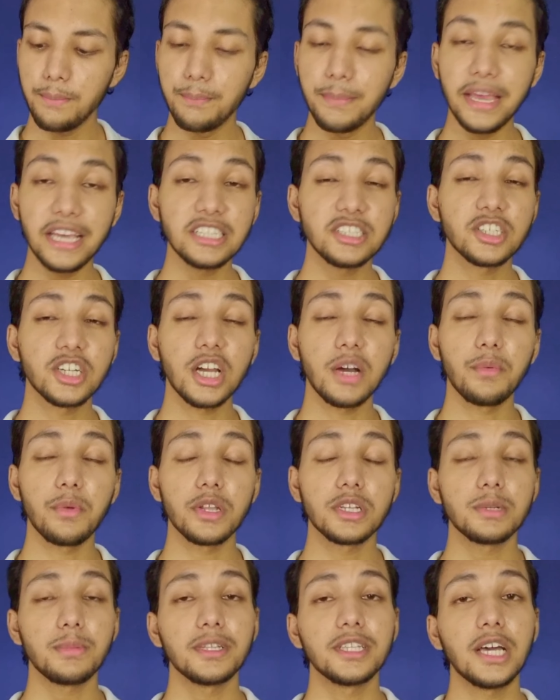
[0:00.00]
बेस्ट
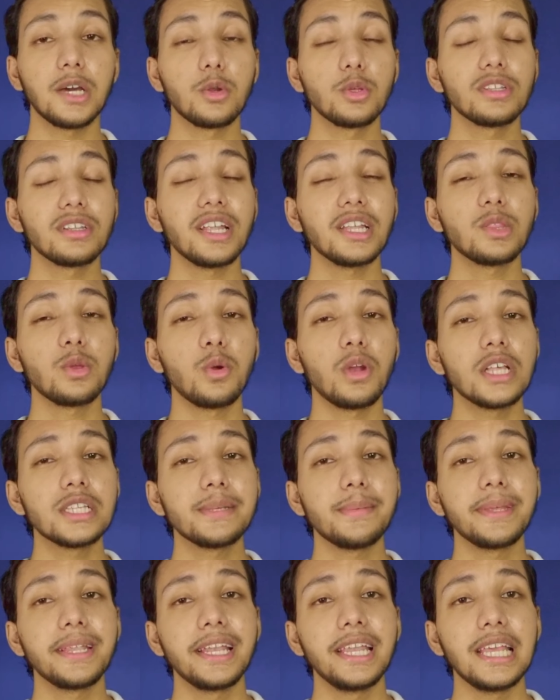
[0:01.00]
कवरेज बता रहा हूँ इतना थोड़ा
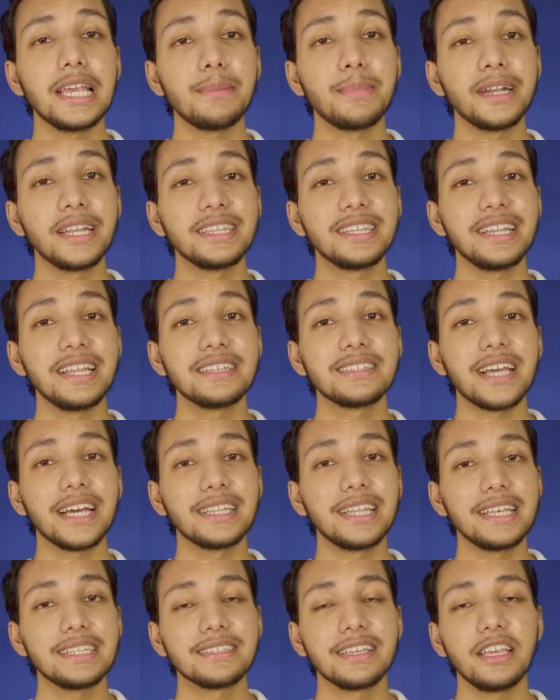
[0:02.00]
सा मैंने लिया बट इतनी
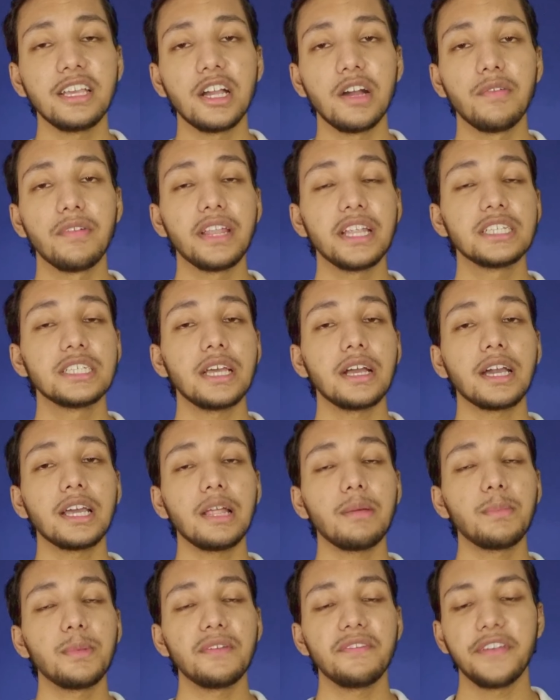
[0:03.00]
ज्यादा इसकी कवरेज अगर
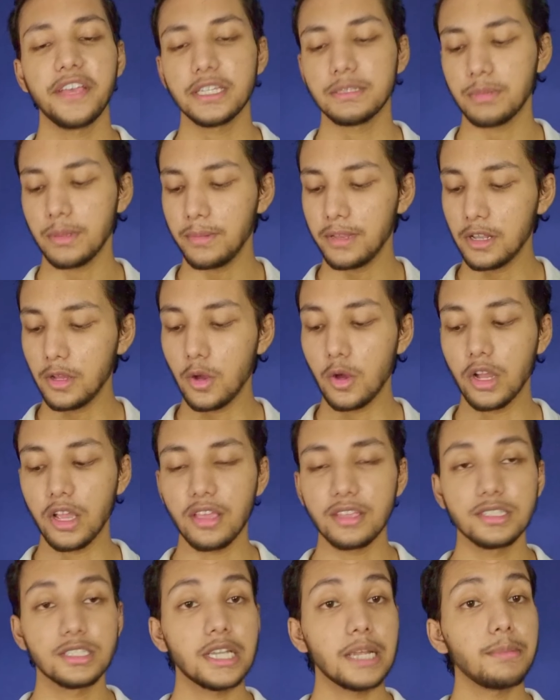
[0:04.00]
अपने फेस पे भी
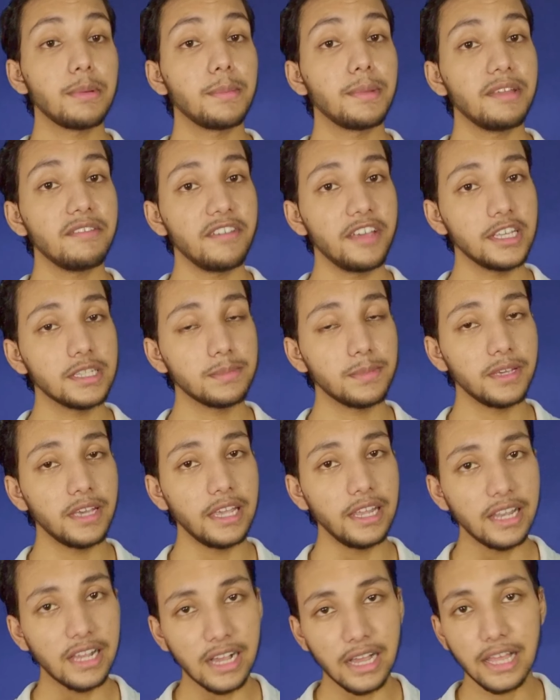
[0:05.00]
लगाओगे इस टाइम हमने फेस पे
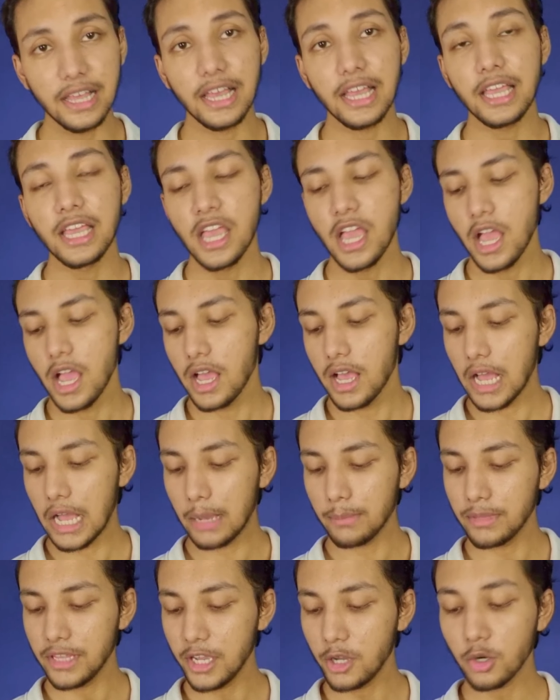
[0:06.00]
यही लगाया है
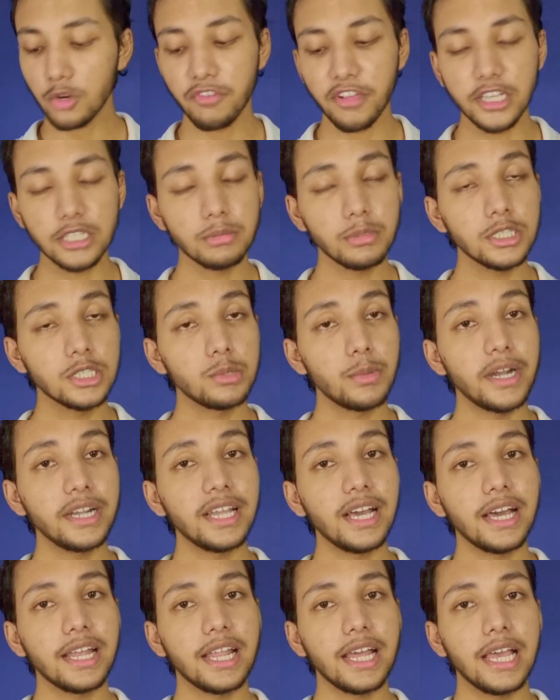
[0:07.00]
आप देखो फेस पे स्वेट
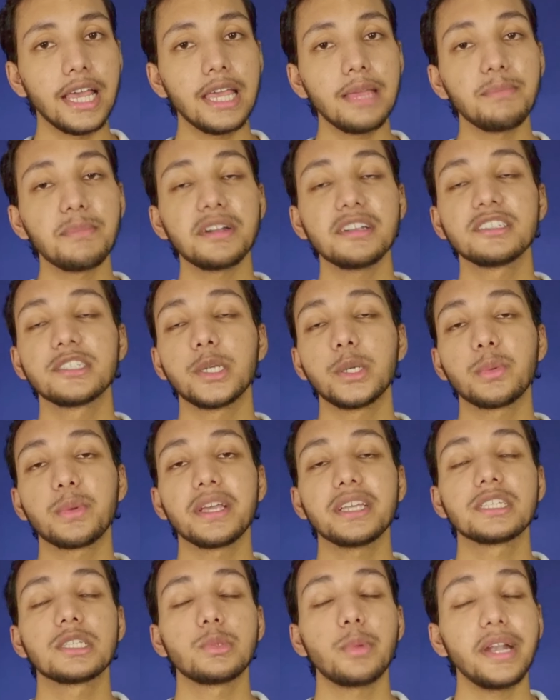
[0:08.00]
आ रहा है बट स्वेट
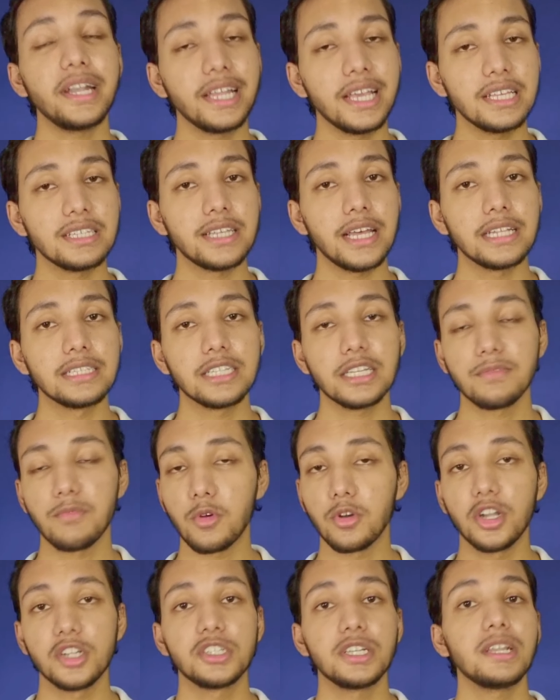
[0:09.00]
के स्वेट के साथ साथ
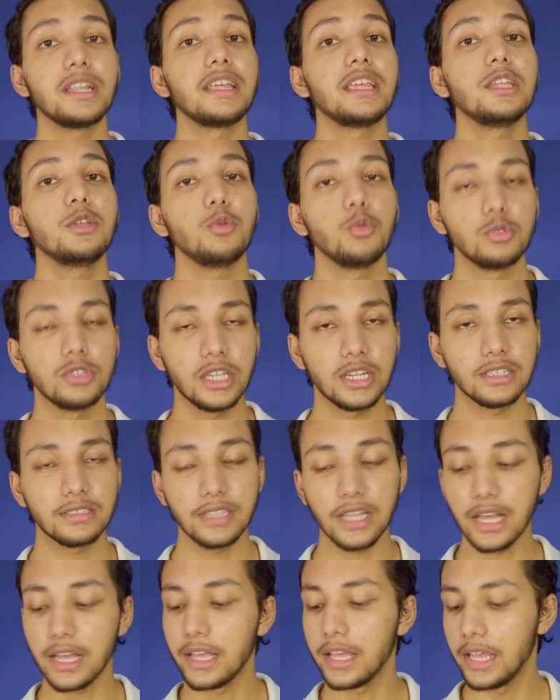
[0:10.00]
फाउंडेशन नहीं
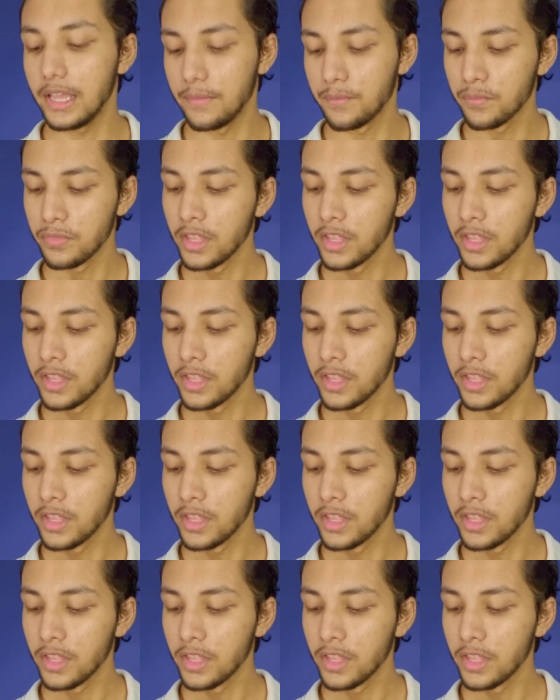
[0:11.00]
उतरता है